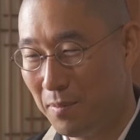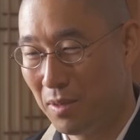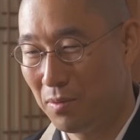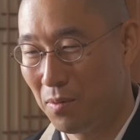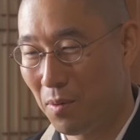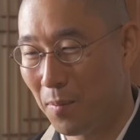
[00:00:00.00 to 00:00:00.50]

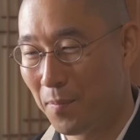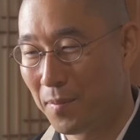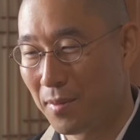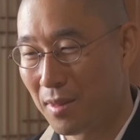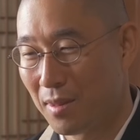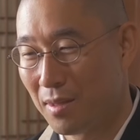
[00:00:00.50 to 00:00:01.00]
眠を
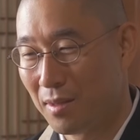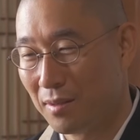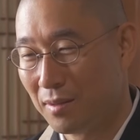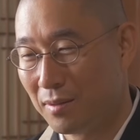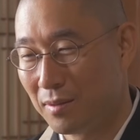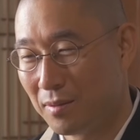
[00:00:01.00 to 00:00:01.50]

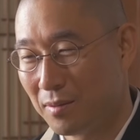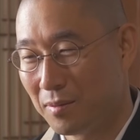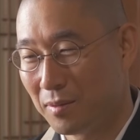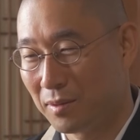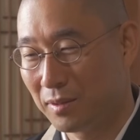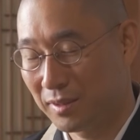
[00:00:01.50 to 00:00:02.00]

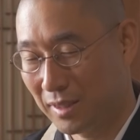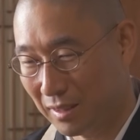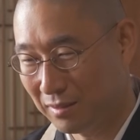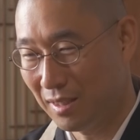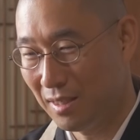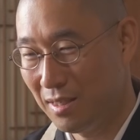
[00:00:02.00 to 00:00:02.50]
くっ
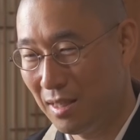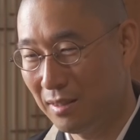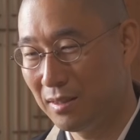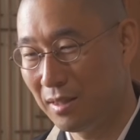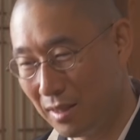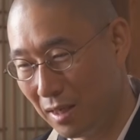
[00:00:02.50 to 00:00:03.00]
たくたに
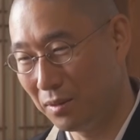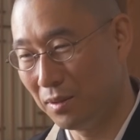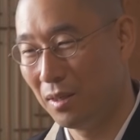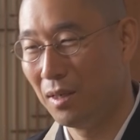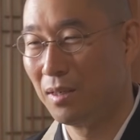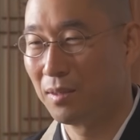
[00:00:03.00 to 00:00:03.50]
なって寝
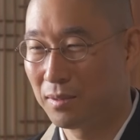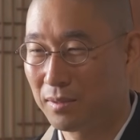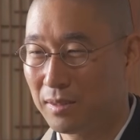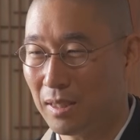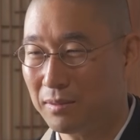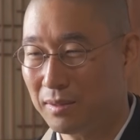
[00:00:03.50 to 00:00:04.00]
る、くっ
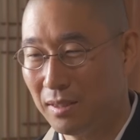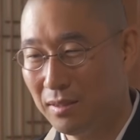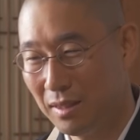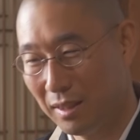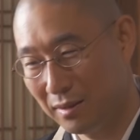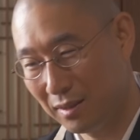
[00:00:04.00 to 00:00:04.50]
たくたに
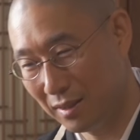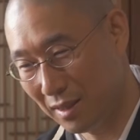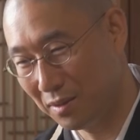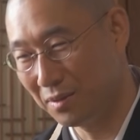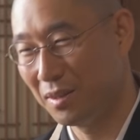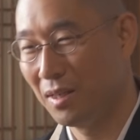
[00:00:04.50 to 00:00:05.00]
なって
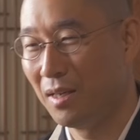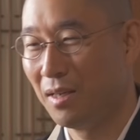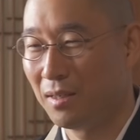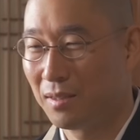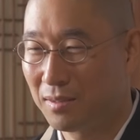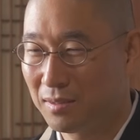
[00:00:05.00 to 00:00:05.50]
寝る、
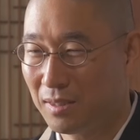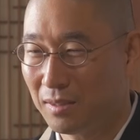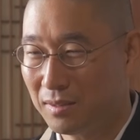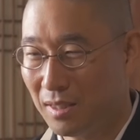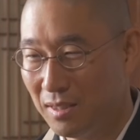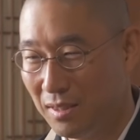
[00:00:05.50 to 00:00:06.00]
くった
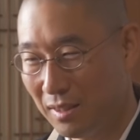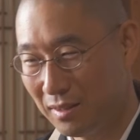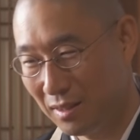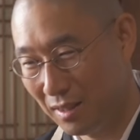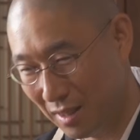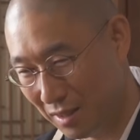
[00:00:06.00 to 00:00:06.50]
くたになっ
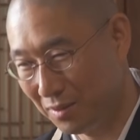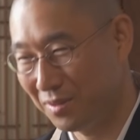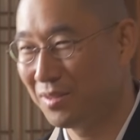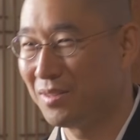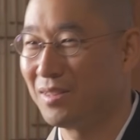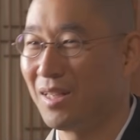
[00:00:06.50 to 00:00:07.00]
て寝るっ
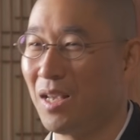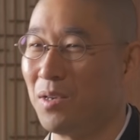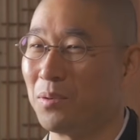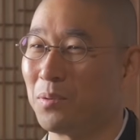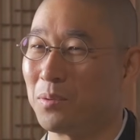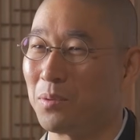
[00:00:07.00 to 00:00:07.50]
て
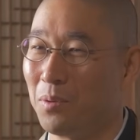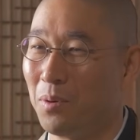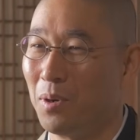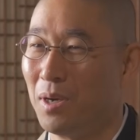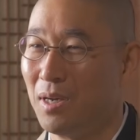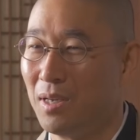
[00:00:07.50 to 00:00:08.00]
いうこと
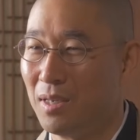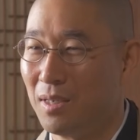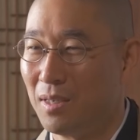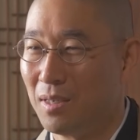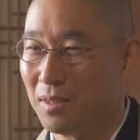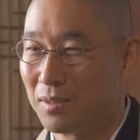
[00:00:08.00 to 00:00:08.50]
を
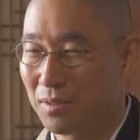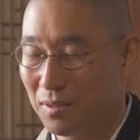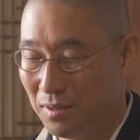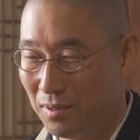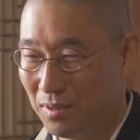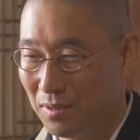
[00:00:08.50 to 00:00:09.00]

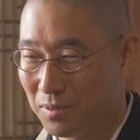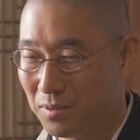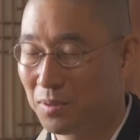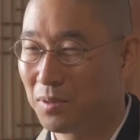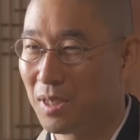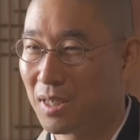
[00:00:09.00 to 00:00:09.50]
ずっ
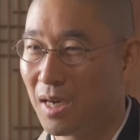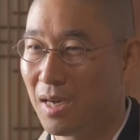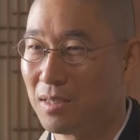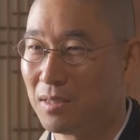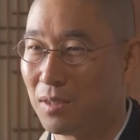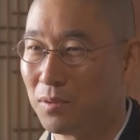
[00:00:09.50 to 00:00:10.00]
と繰り
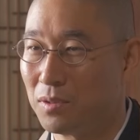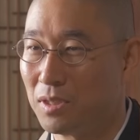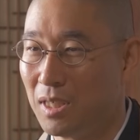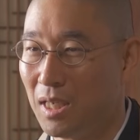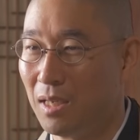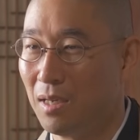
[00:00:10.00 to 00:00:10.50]
返していくう
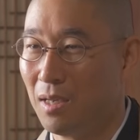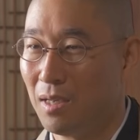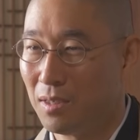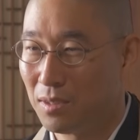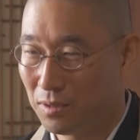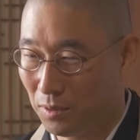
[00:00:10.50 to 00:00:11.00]
ちに、
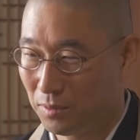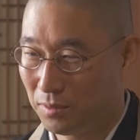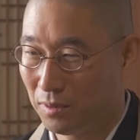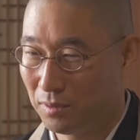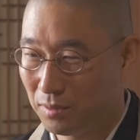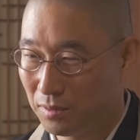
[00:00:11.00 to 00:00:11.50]
ちょっ
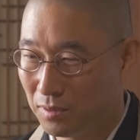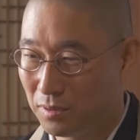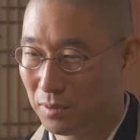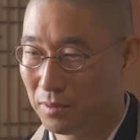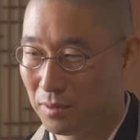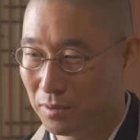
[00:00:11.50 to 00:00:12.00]
とずつ
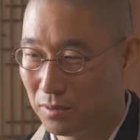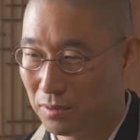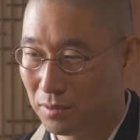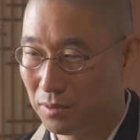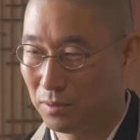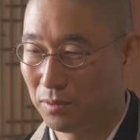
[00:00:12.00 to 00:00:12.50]
ちょっとず
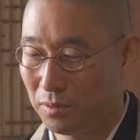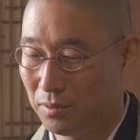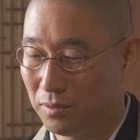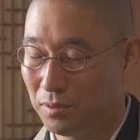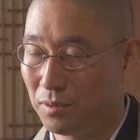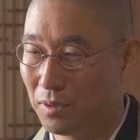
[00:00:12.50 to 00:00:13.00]
つちょっと
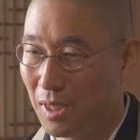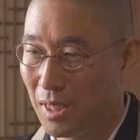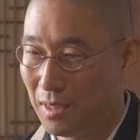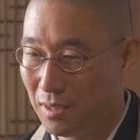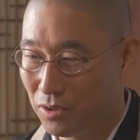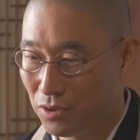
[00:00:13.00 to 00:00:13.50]
ずつ
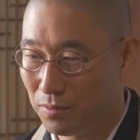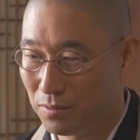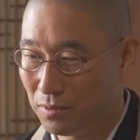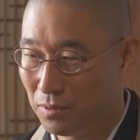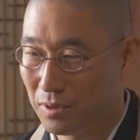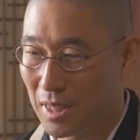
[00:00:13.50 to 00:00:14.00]
自
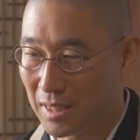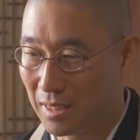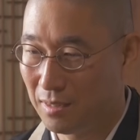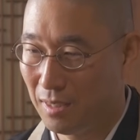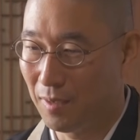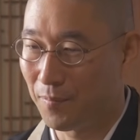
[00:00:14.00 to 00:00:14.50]
分の
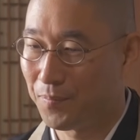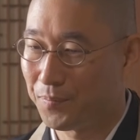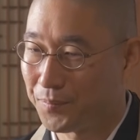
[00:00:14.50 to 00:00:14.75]
中で